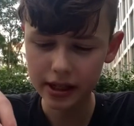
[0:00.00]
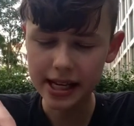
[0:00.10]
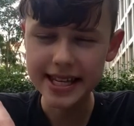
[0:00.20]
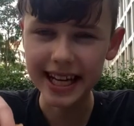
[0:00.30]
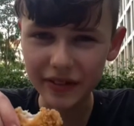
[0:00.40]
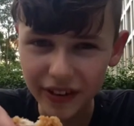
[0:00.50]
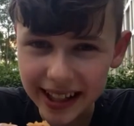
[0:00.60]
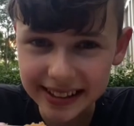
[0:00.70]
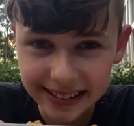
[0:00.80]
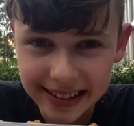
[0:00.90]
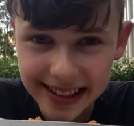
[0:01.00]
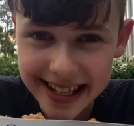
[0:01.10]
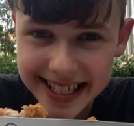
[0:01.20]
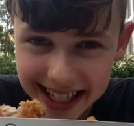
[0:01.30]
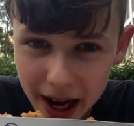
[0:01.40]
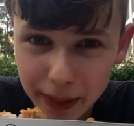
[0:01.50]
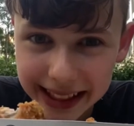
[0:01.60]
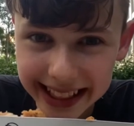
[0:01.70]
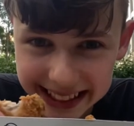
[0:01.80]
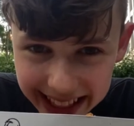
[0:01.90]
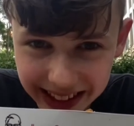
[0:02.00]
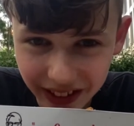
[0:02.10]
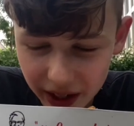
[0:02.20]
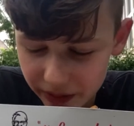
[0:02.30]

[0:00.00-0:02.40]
Sein Vater starb, als er sechs war.